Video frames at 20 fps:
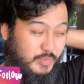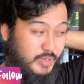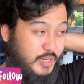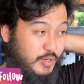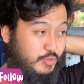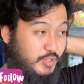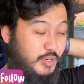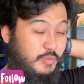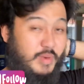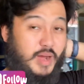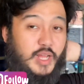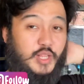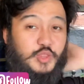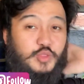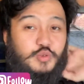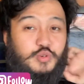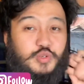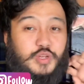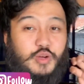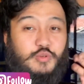yang udah
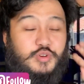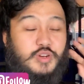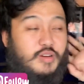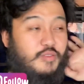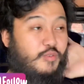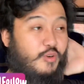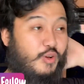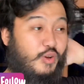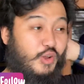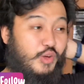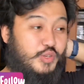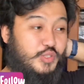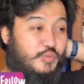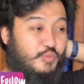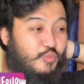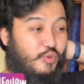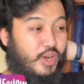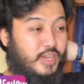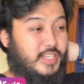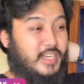bantu, yang udah follow
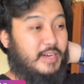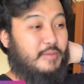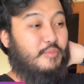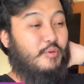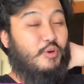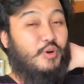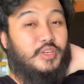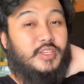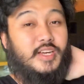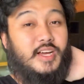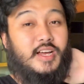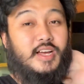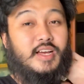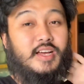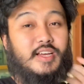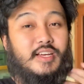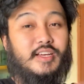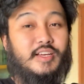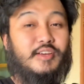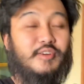semuanya, pokoknya
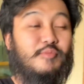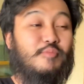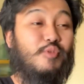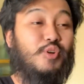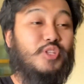buat